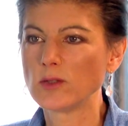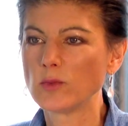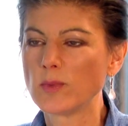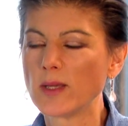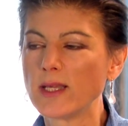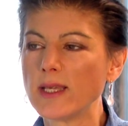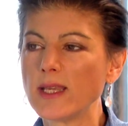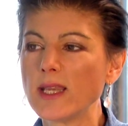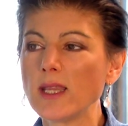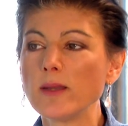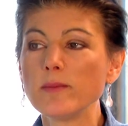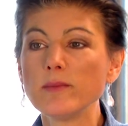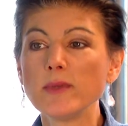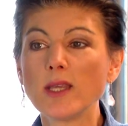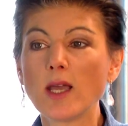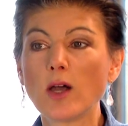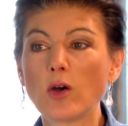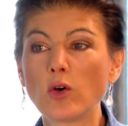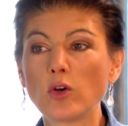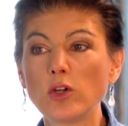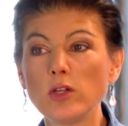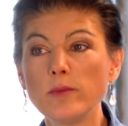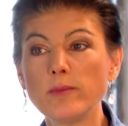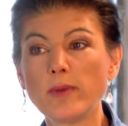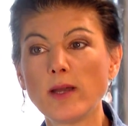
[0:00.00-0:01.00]
übernehmen ja
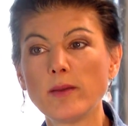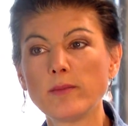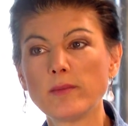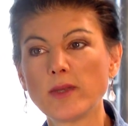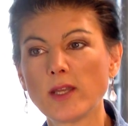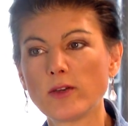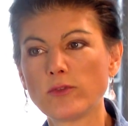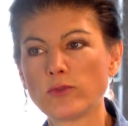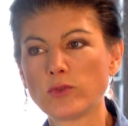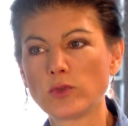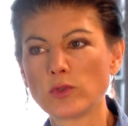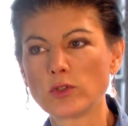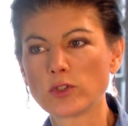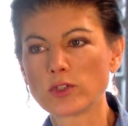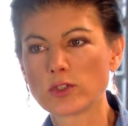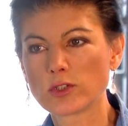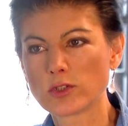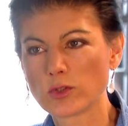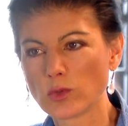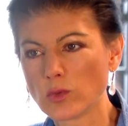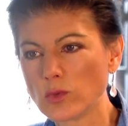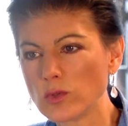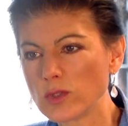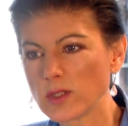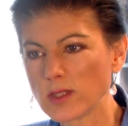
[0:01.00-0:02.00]
auch immer mehr
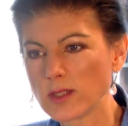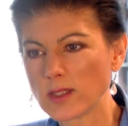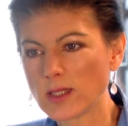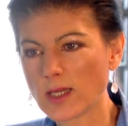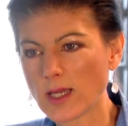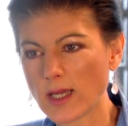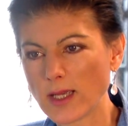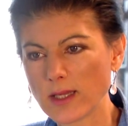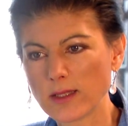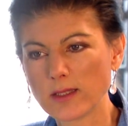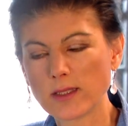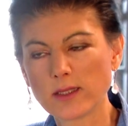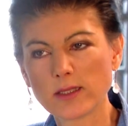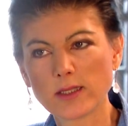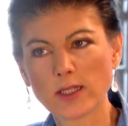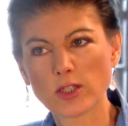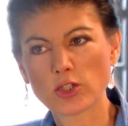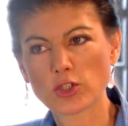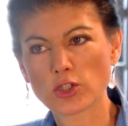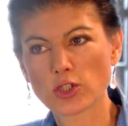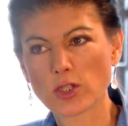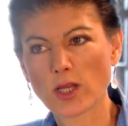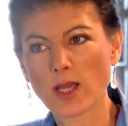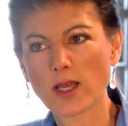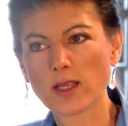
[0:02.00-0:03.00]
Funktionen, die eigentlich der
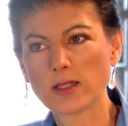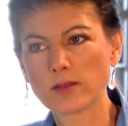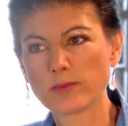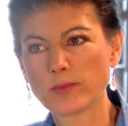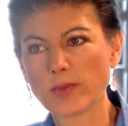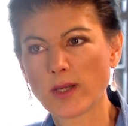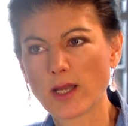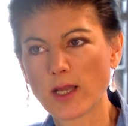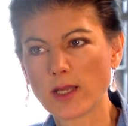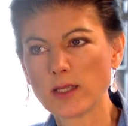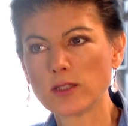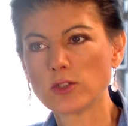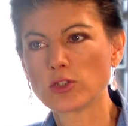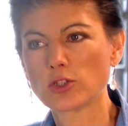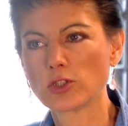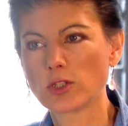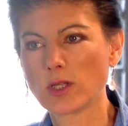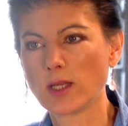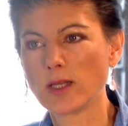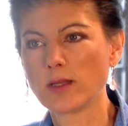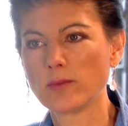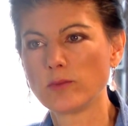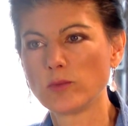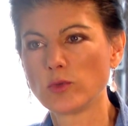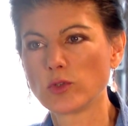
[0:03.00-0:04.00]
Staat
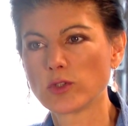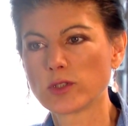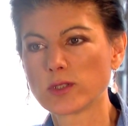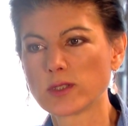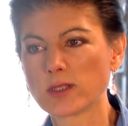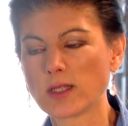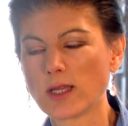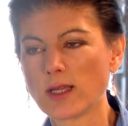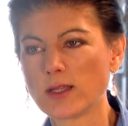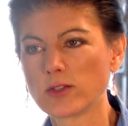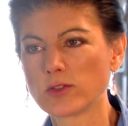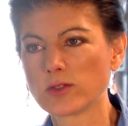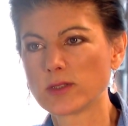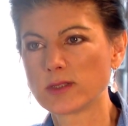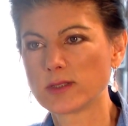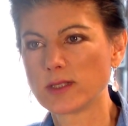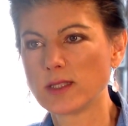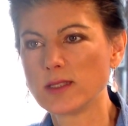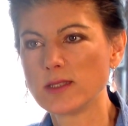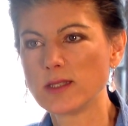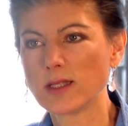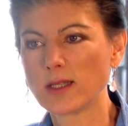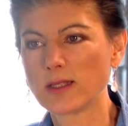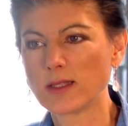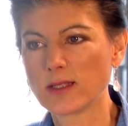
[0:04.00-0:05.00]
bereitstellen müsste. Also es
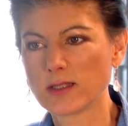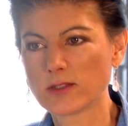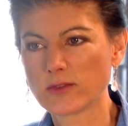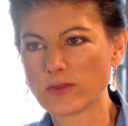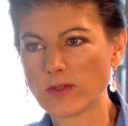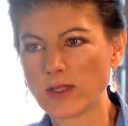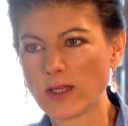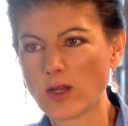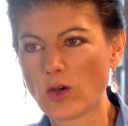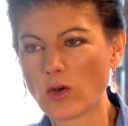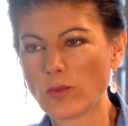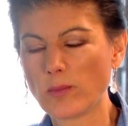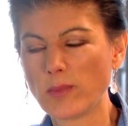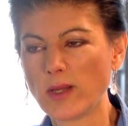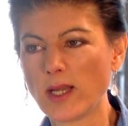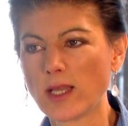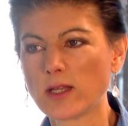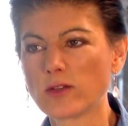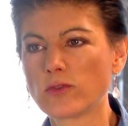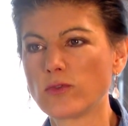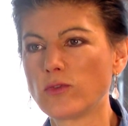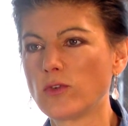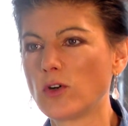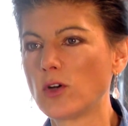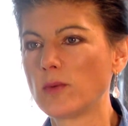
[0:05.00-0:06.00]
sind ja deswegen auch
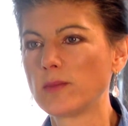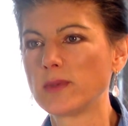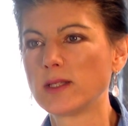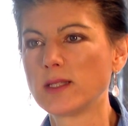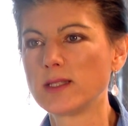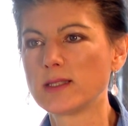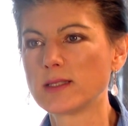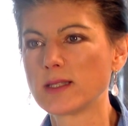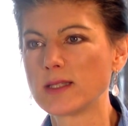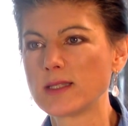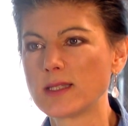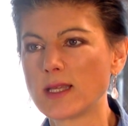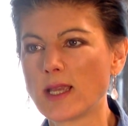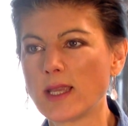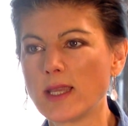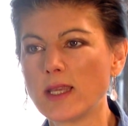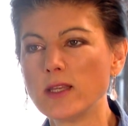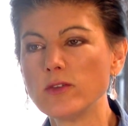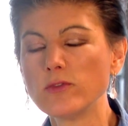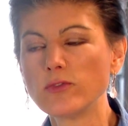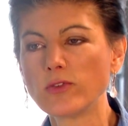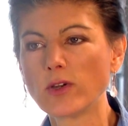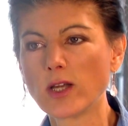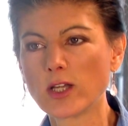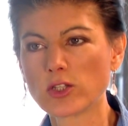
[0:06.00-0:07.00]
Plattformen, die sind ja
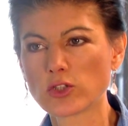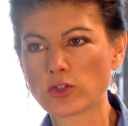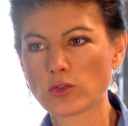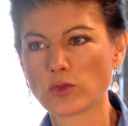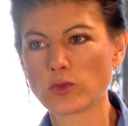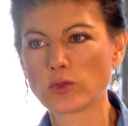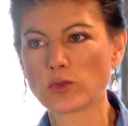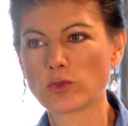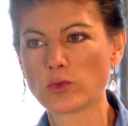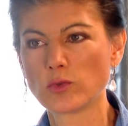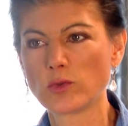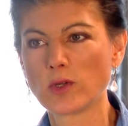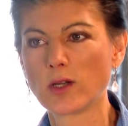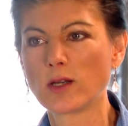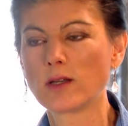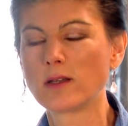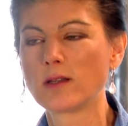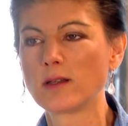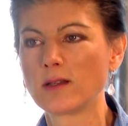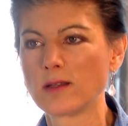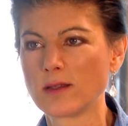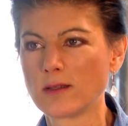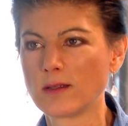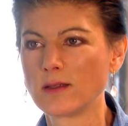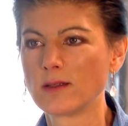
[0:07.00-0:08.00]
Jetzt Infrastruktur. Versuch
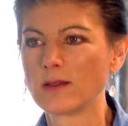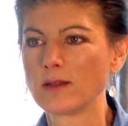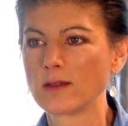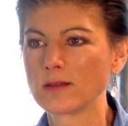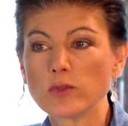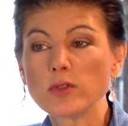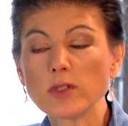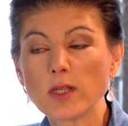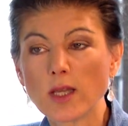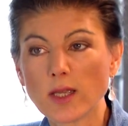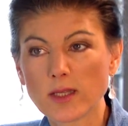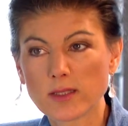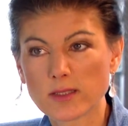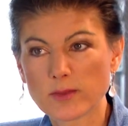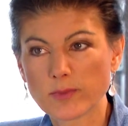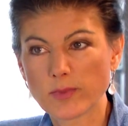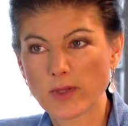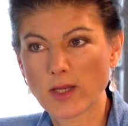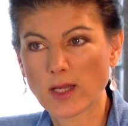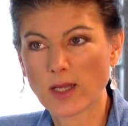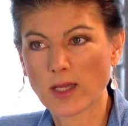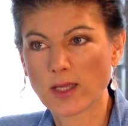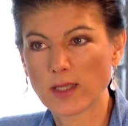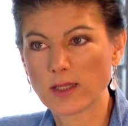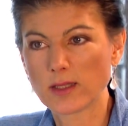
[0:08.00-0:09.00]
der Währung.
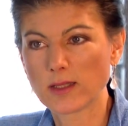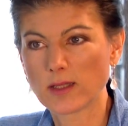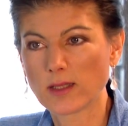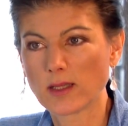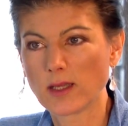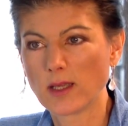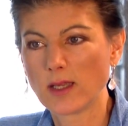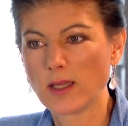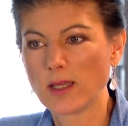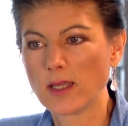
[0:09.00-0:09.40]
Gesundheitsbereich.